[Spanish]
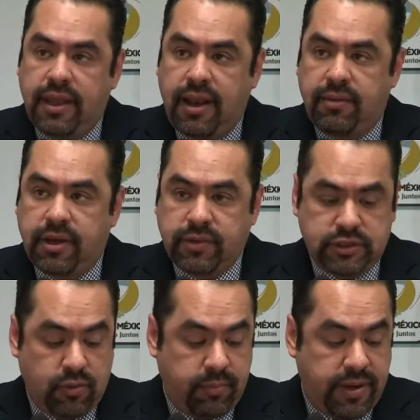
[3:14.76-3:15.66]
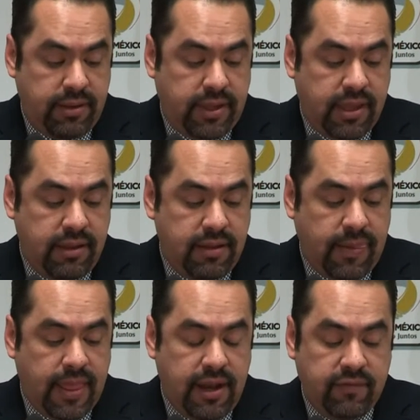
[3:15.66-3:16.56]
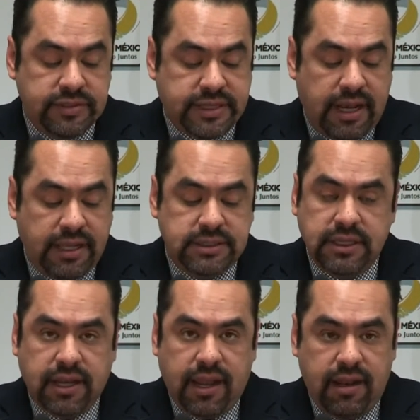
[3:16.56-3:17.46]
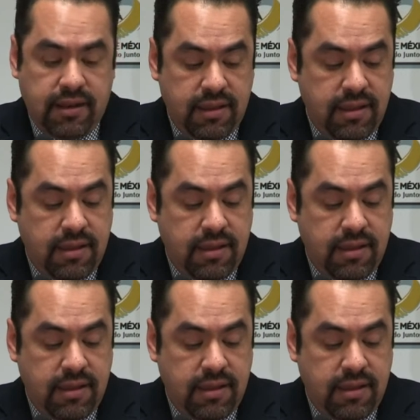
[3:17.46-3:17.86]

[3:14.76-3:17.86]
en la averiguación previa la Fiscalía Central